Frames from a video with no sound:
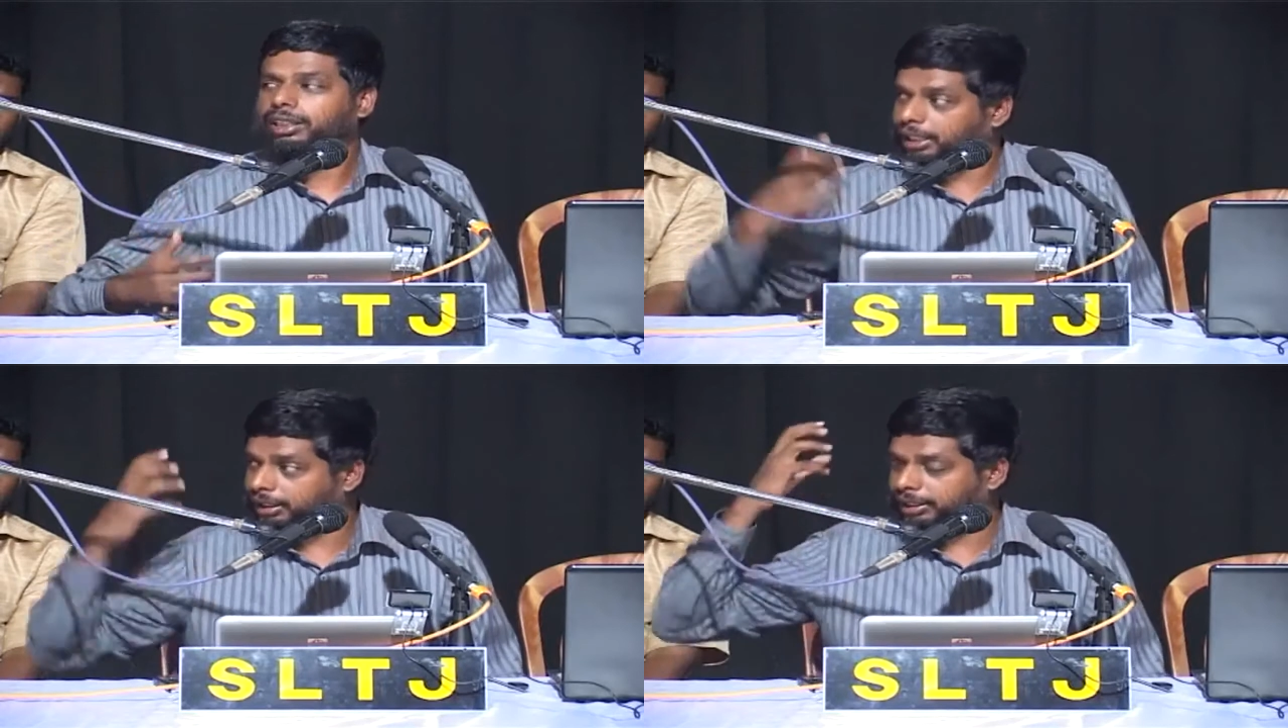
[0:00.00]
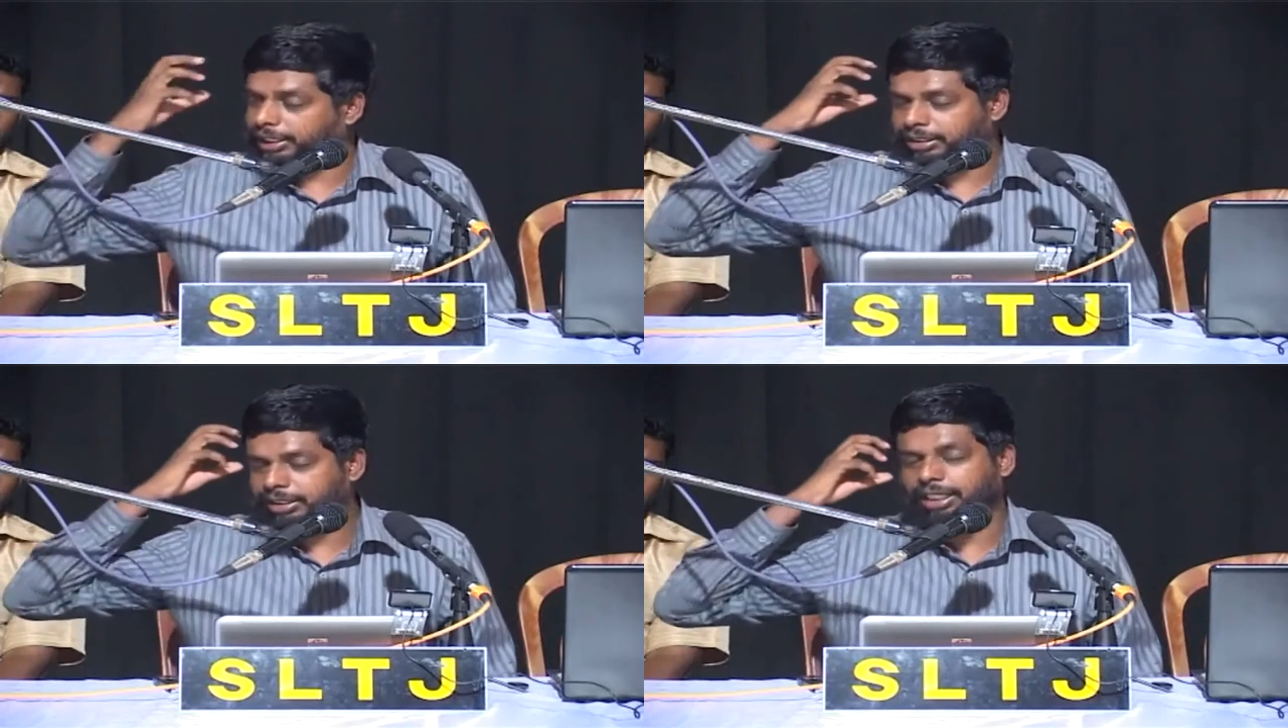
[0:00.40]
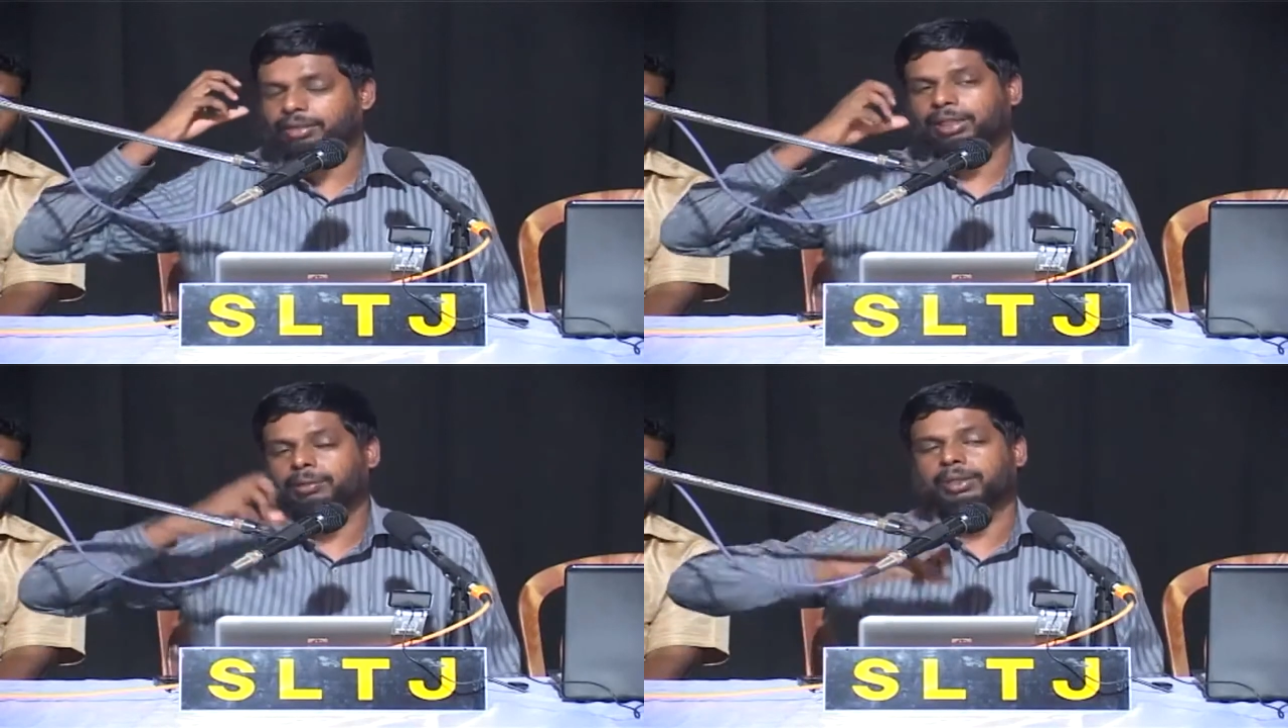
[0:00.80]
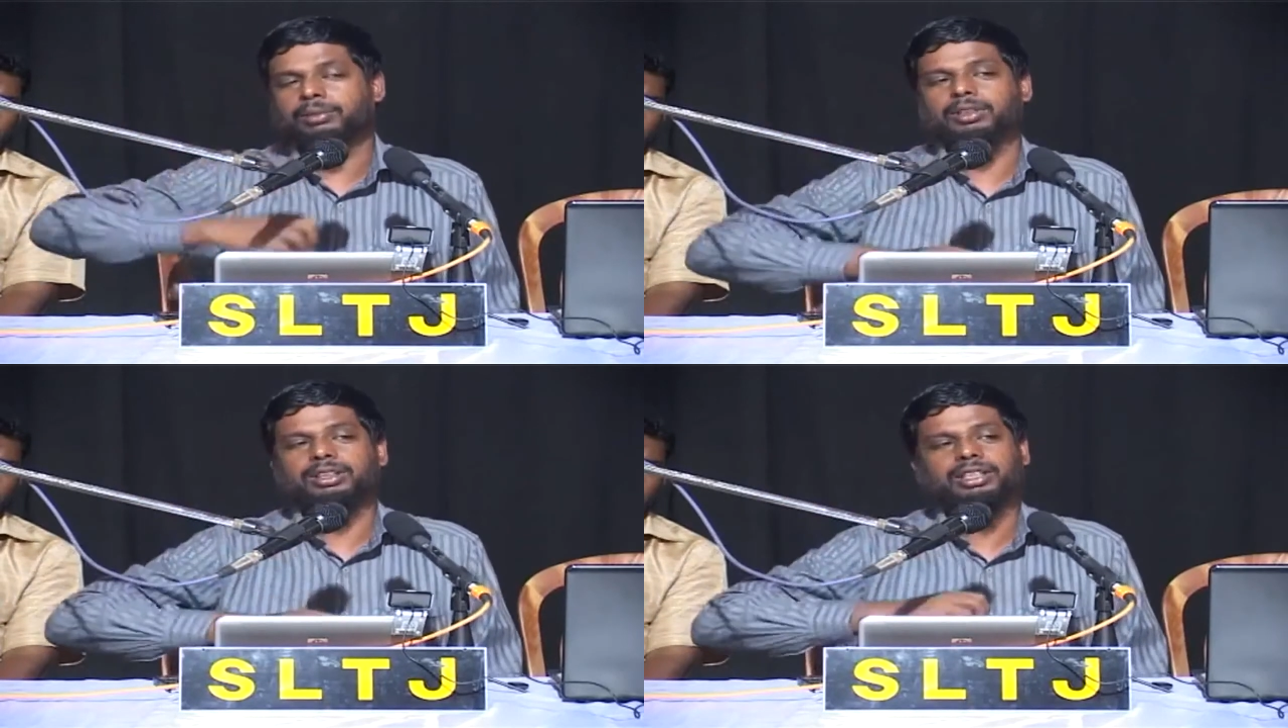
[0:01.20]
எல்லாத்தையும் கேட்டு நல்லா
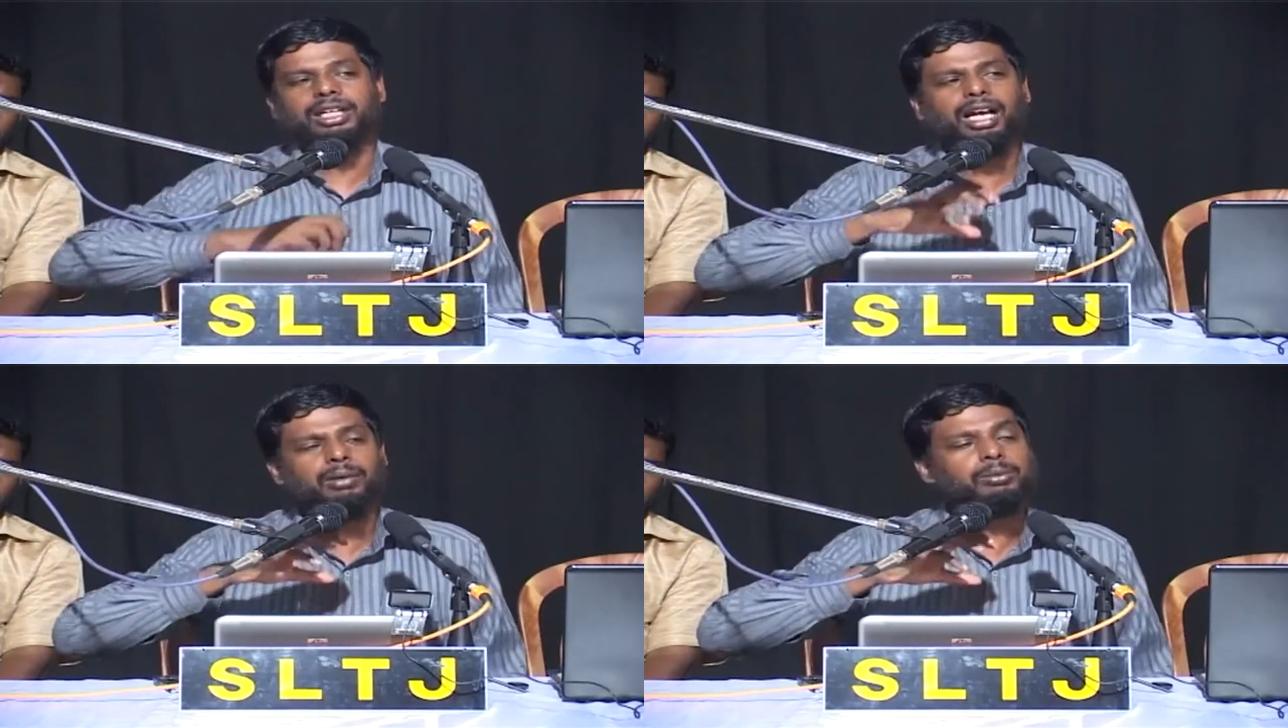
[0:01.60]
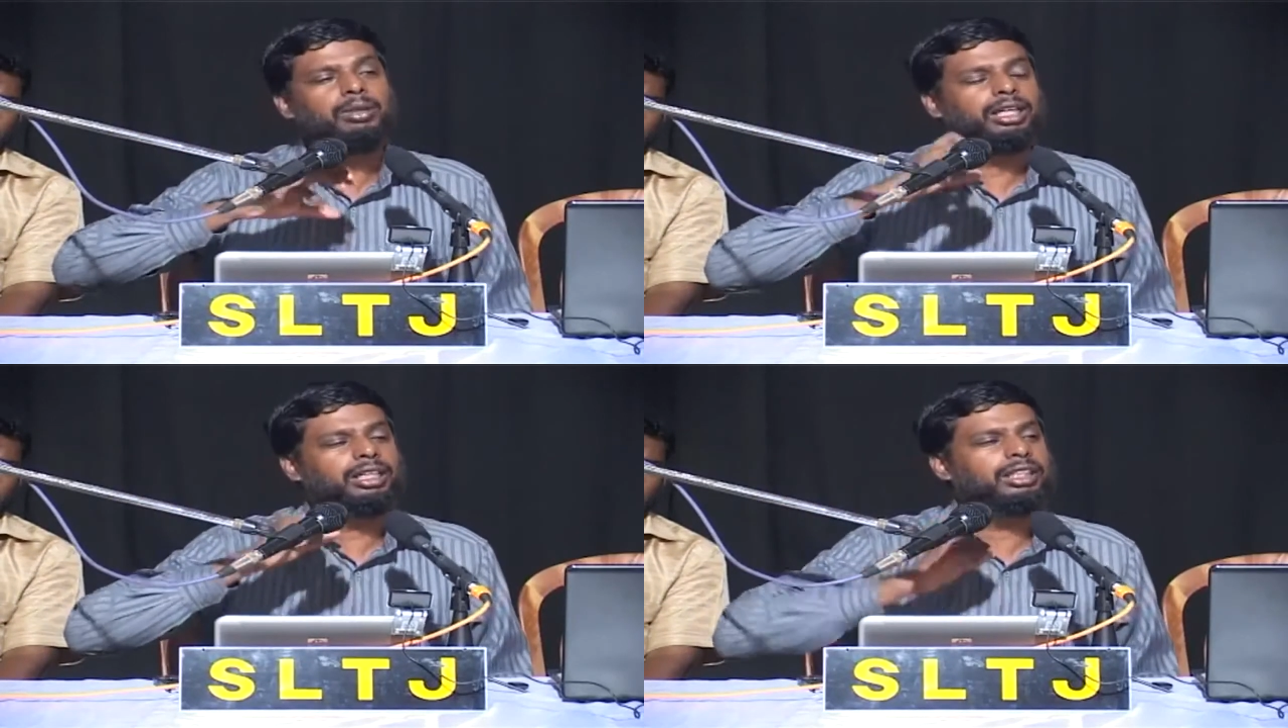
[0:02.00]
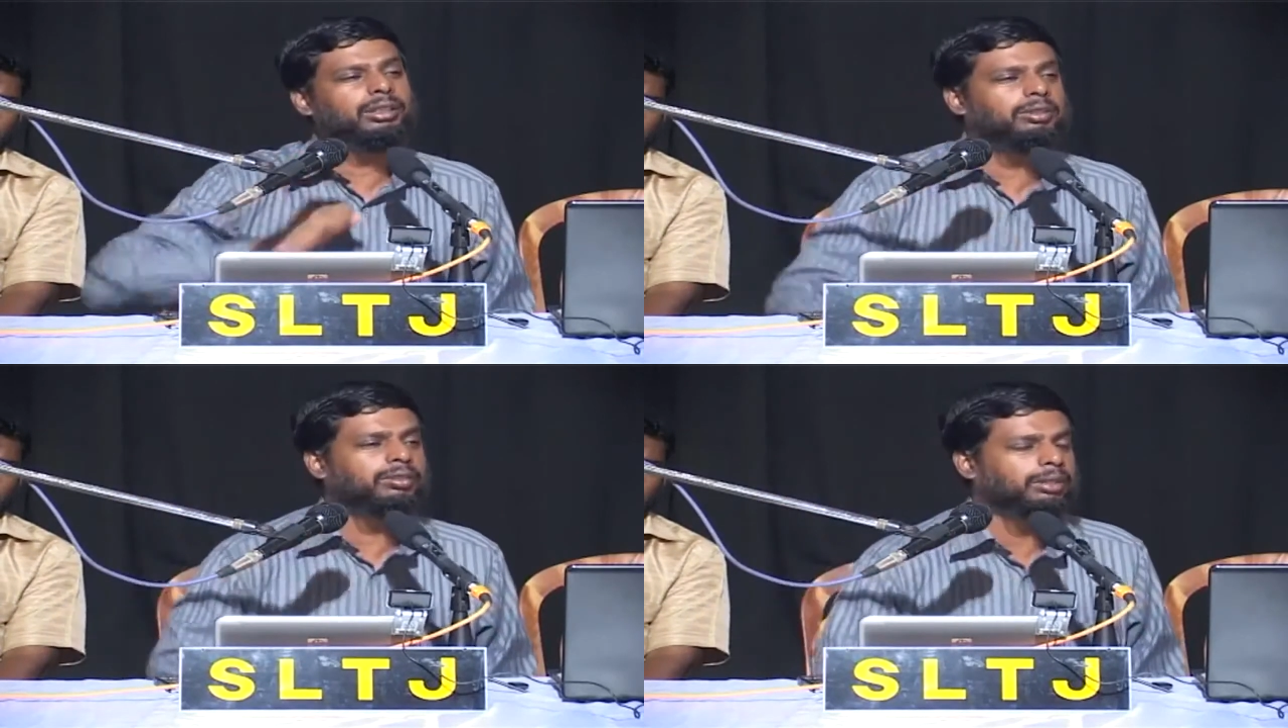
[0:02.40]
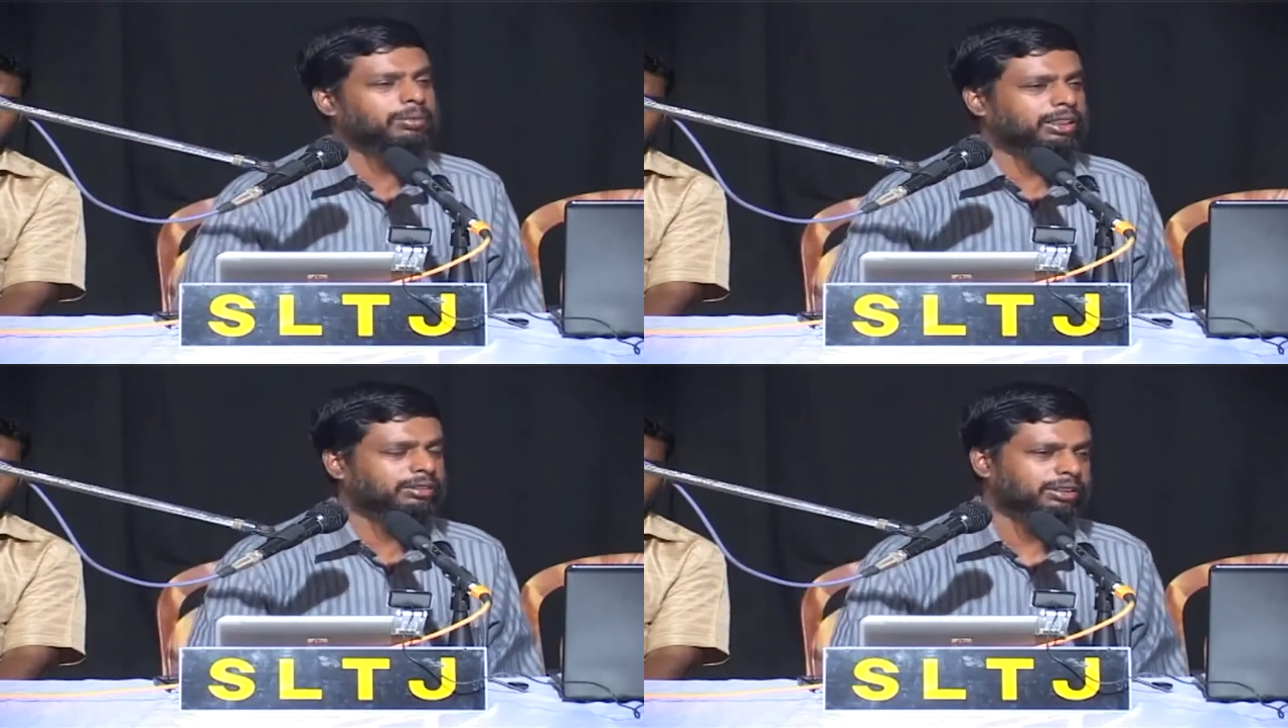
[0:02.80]
மனப்பாடம் பண்ணித்தாங்க அபுபக்கர் அந்தளவுக்கு
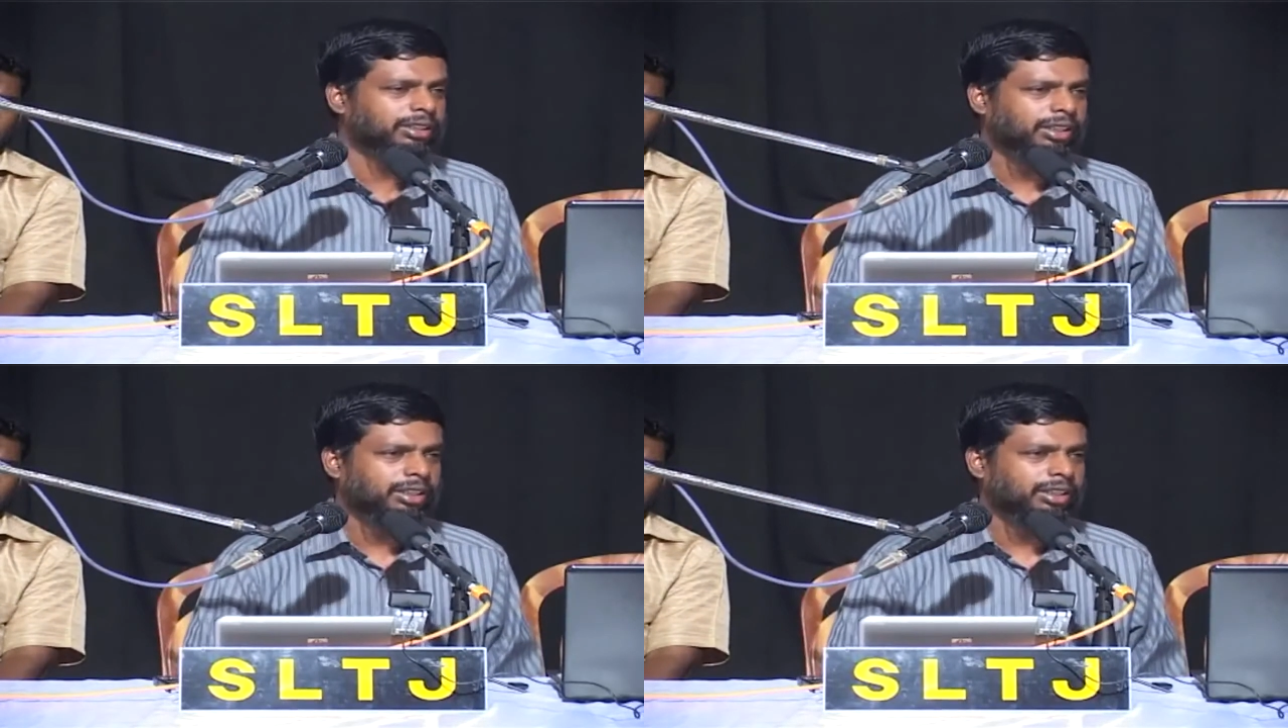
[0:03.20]
வரமானவர்